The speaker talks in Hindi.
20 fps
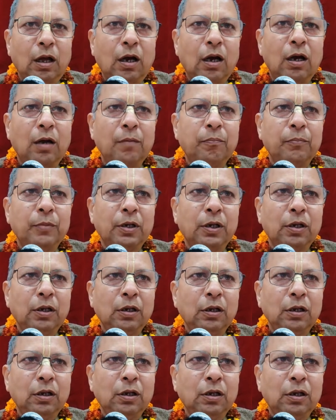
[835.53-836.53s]
आप मेरे
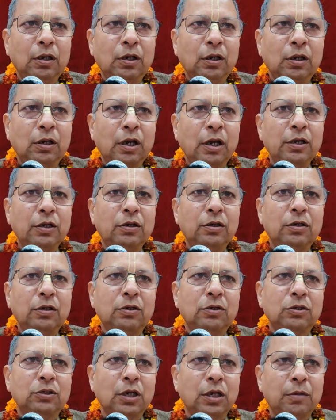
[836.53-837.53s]

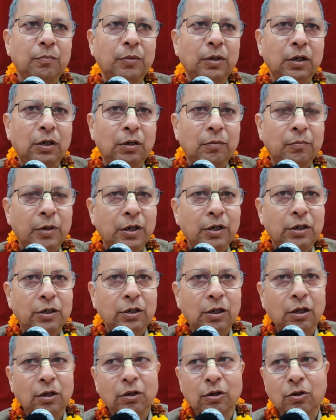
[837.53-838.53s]
राइट साइड में आकर
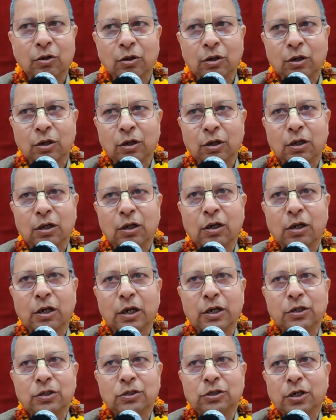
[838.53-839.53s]
बैठी है
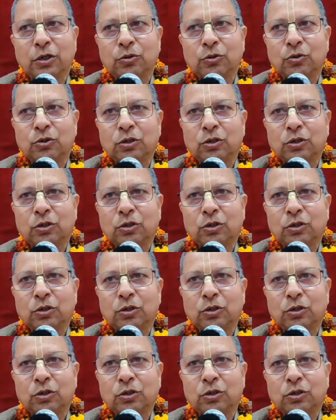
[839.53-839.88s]
राइट साइड जो